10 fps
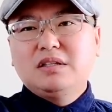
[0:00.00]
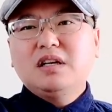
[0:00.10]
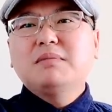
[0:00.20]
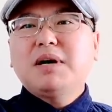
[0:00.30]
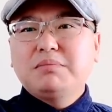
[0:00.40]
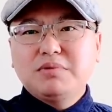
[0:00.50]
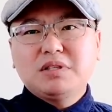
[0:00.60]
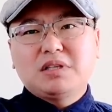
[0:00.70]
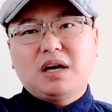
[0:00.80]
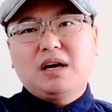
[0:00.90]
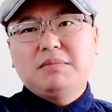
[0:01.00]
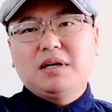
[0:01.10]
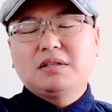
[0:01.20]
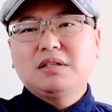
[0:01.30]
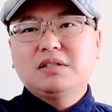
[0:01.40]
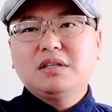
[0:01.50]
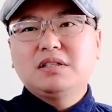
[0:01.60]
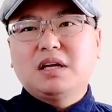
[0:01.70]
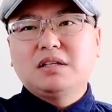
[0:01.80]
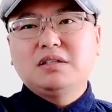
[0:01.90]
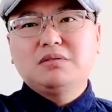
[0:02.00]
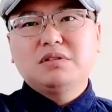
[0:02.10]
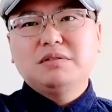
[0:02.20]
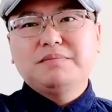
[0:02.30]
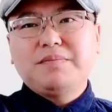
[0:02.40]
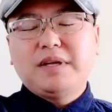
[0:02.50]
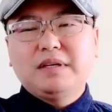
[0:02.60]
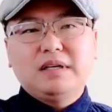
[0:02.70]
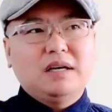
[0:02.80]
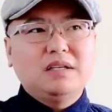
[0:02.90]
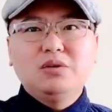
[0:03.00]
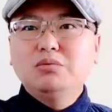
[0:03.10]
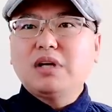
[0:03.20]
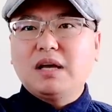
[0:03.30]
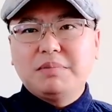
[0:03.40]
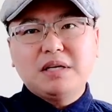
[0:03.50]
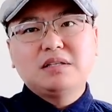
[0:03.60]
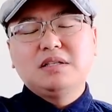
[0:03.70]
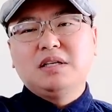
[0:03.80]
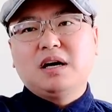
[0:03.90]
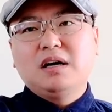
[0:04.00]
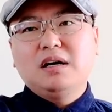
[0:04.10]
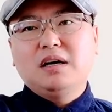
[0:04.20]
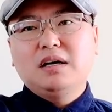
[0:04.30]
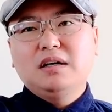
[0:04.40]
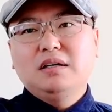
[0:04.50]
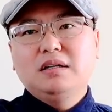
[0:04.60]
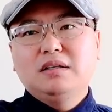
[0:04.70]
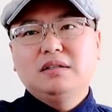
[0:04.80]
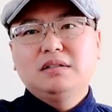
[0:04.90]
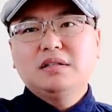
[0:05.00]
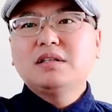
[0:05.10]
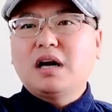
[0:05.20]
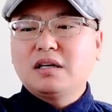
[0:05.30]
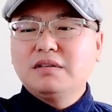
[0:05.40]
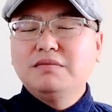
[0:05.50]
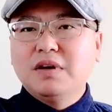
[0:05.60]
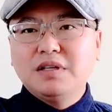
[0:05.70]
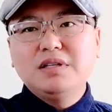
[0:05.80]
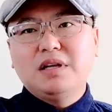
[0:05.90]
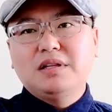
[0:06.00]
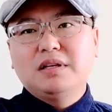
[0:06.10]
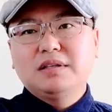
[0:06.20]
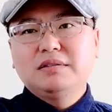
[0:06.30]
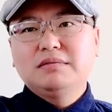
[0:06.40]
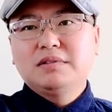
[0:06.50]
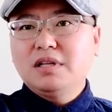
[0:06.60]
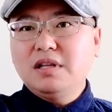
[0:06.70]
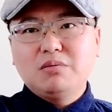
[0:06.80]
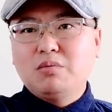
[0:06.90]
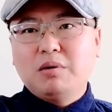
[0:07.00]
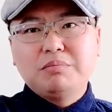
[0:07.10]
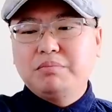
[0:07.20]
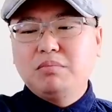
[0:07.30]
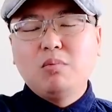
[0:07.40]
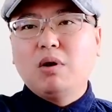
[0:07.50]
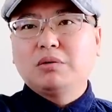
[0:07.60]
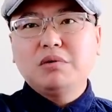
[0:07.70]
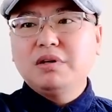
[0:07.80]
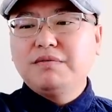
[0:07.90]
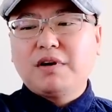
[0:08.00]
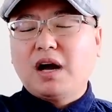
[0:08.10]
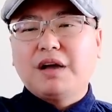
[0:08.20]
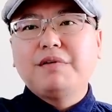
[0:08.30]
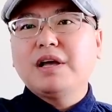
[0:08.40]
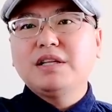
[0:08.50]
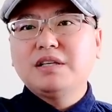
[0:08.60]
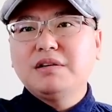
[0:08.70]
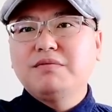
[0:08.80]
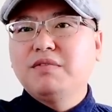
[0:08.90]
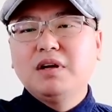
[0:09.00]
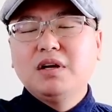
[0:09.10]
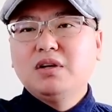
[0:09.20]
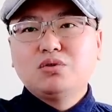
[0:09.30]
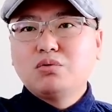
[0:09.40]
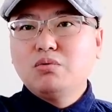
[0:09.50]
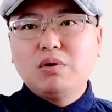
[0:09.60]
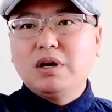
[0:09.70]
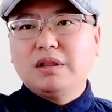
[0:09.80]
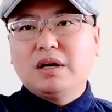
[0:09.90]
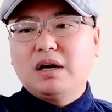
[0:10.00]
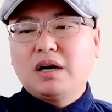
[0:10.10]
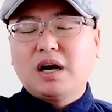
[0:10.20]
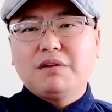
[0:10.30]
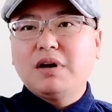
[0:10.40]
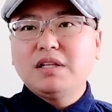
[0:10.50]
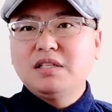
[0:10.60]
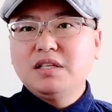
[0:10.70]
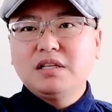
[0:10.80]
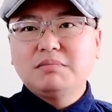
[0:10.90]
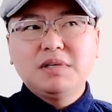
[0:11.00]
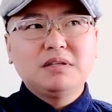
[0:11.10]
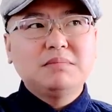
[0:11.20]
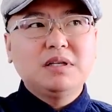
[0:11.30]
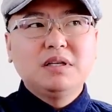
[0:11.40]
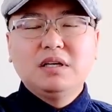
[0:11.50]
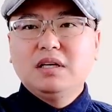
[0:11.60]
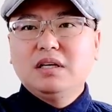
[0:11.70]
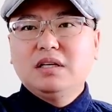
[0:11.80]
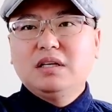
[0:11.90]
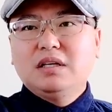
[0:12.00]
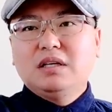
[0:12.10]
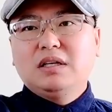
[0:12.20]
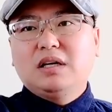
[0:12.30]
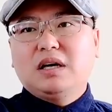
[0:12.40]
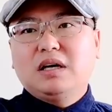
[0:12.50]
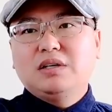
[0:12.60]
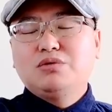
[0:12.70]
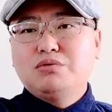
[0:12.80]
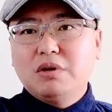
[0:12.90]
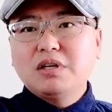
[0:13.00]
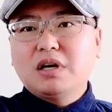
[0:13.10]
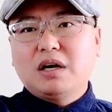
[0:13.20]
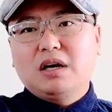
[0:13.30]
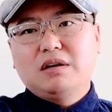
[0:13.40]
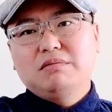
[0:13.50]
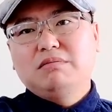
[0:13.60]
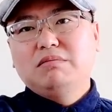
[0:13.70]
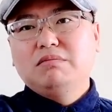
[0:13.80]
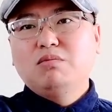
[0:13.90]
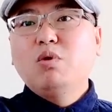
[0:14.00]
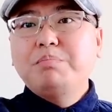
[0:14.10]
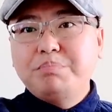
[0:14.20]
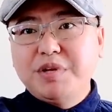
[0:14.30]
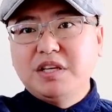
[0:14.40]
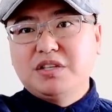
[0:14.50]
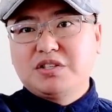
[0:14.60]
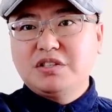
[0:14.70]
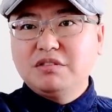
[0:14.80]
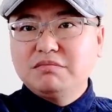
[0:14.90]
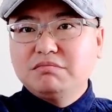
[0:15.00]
这他妈不是啥嘛？这这简直就是，有奶便是娘啊！这哪是文人？真的，我我对海外那些文中国人呐，海外那些什么什么。哎呀，学者啊，我鄙视，